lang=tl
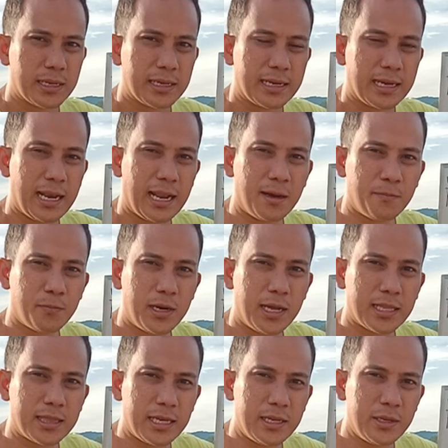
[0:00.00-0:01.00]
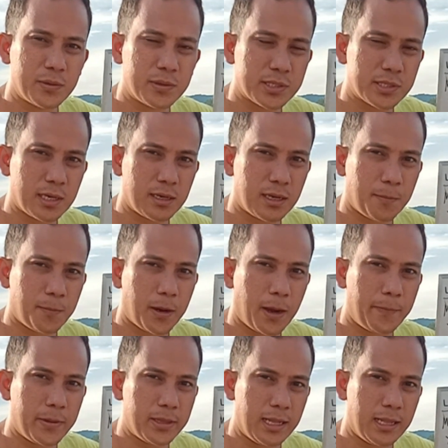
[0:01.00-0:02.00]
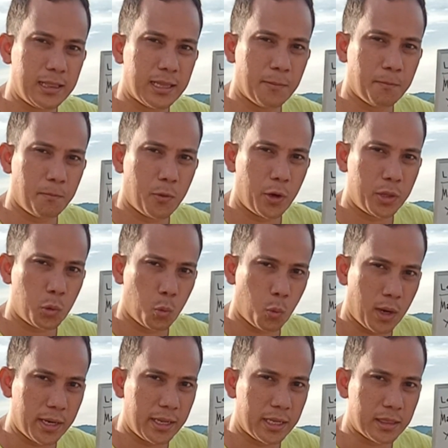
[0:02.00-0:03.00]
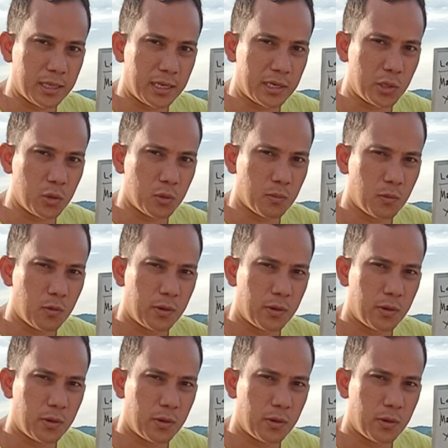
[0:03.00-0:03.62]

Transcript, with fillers: kailangan po natin yung startup capital ng 0.1 Ethereum.